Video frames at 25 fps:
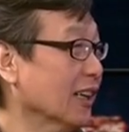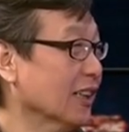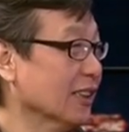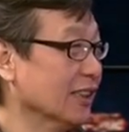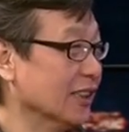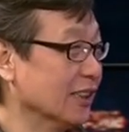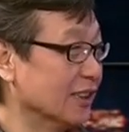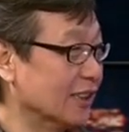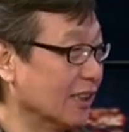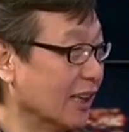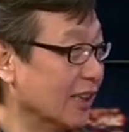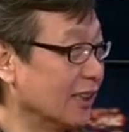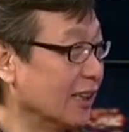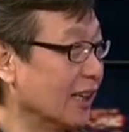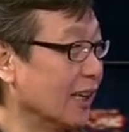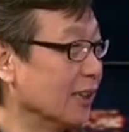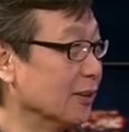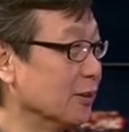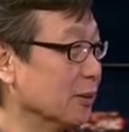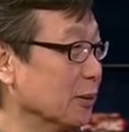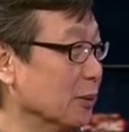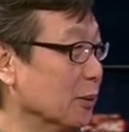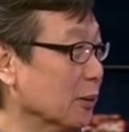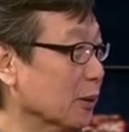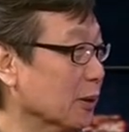第三代
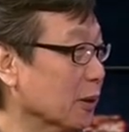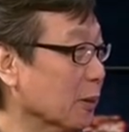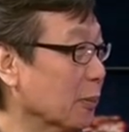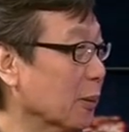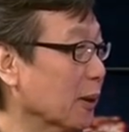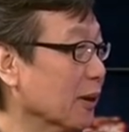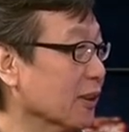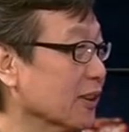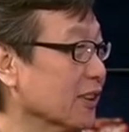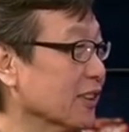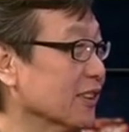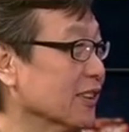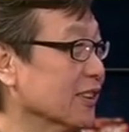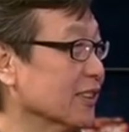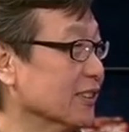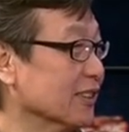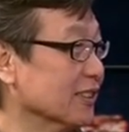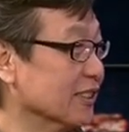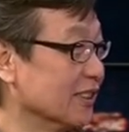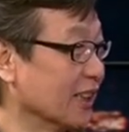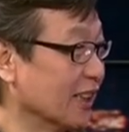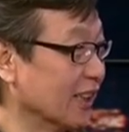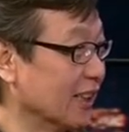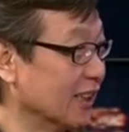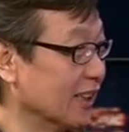就是我的朋友
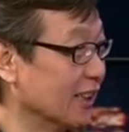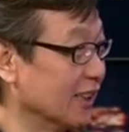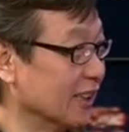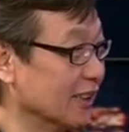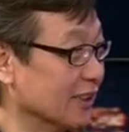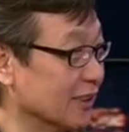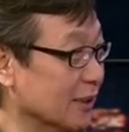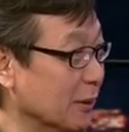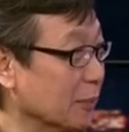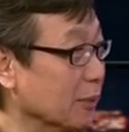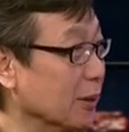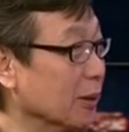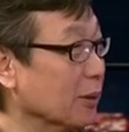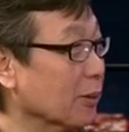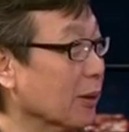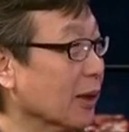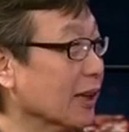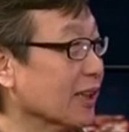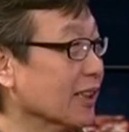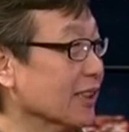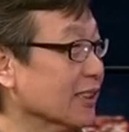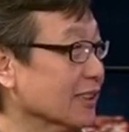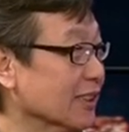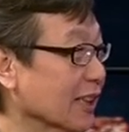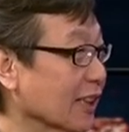这个陈平原
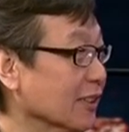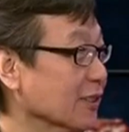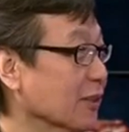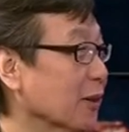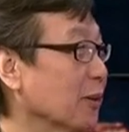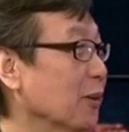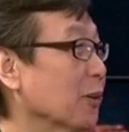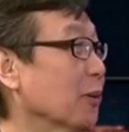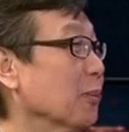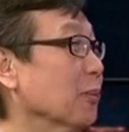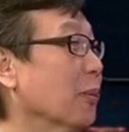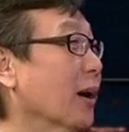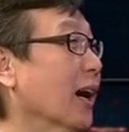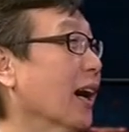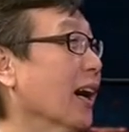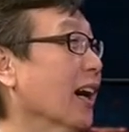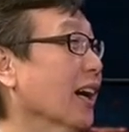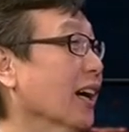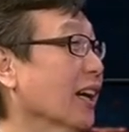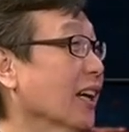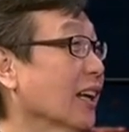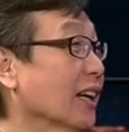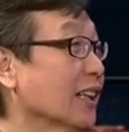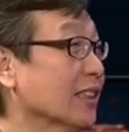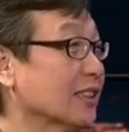跟夏小红嘛，
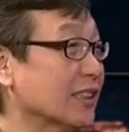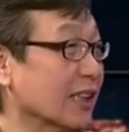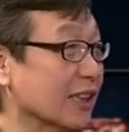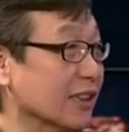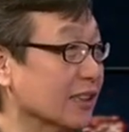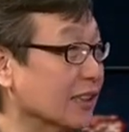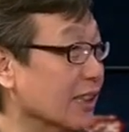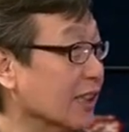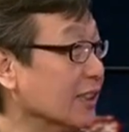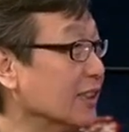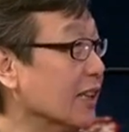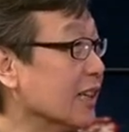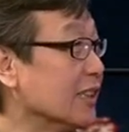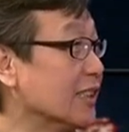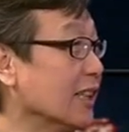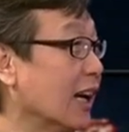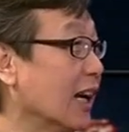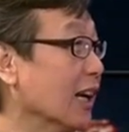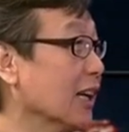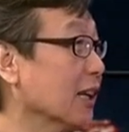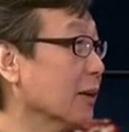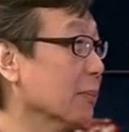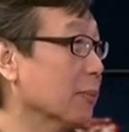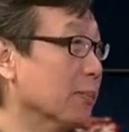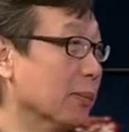整天在家
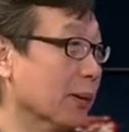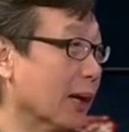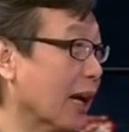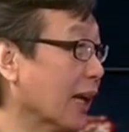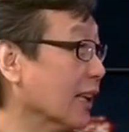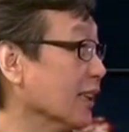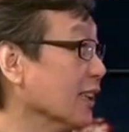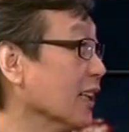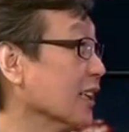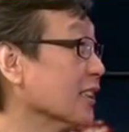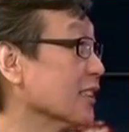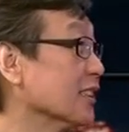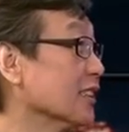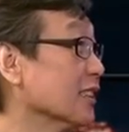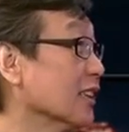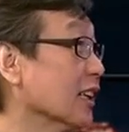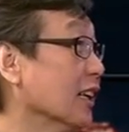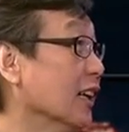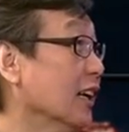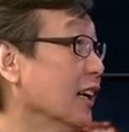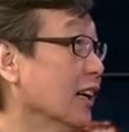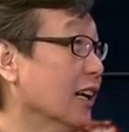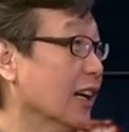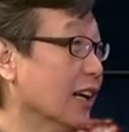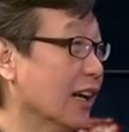里不看电视，
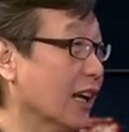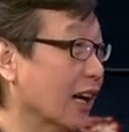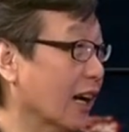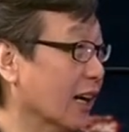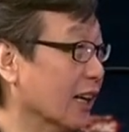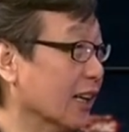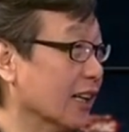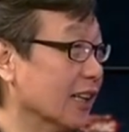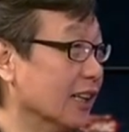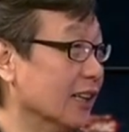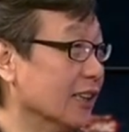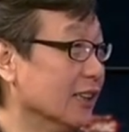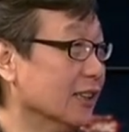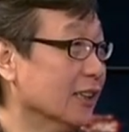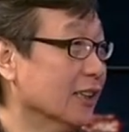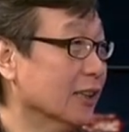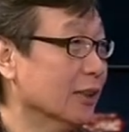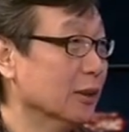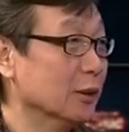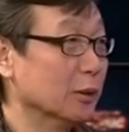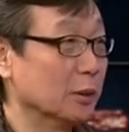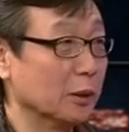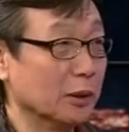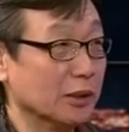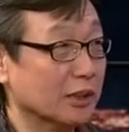两个人
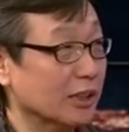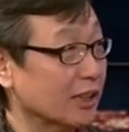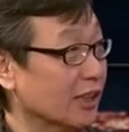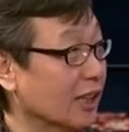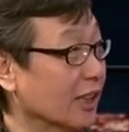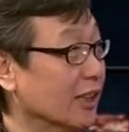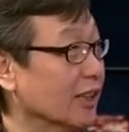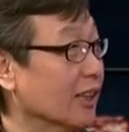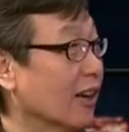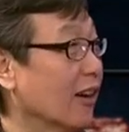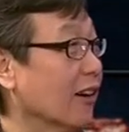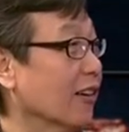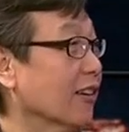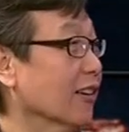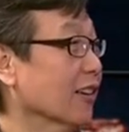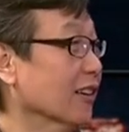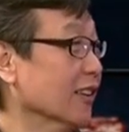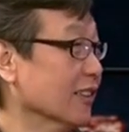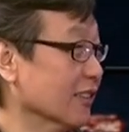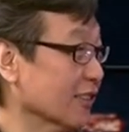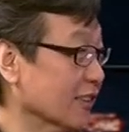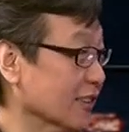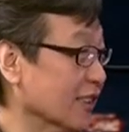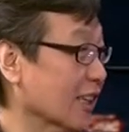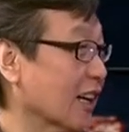对着电脑。
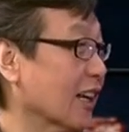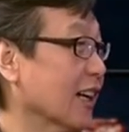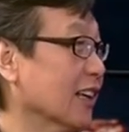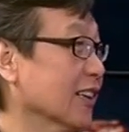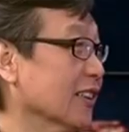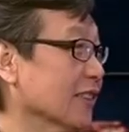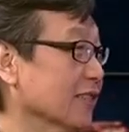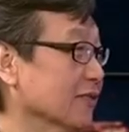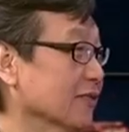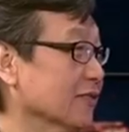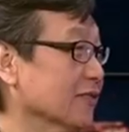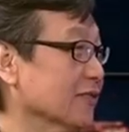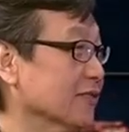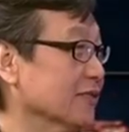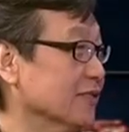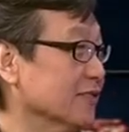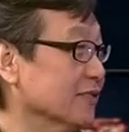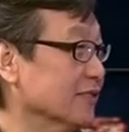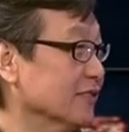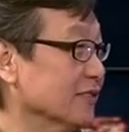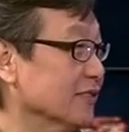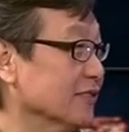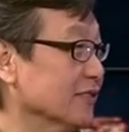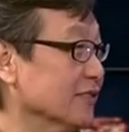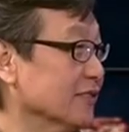就这样，嗯，那还真